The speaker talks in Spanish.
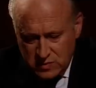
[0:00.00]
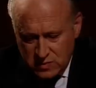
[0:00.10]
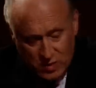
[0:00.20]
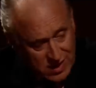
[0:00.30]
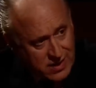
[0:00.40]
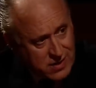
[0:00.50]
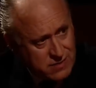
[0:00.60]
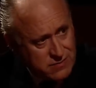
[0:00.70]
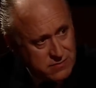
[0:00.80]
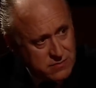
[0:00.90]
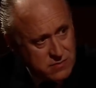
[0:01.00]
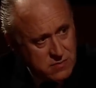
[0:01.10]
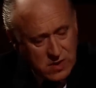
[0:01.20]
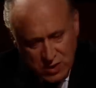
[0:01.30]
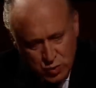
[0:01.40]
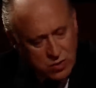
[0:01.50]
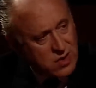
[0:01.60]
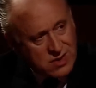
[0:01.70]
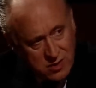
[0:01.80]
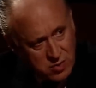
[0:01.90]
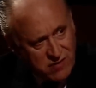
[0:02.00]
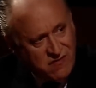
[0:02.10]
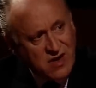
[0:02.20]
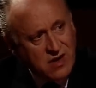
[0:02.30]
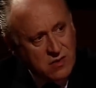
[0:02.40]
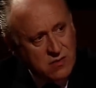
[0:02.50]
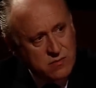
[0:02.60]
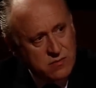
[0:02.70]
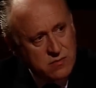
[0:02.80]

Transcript: cualquiera, que es un colectivo definido,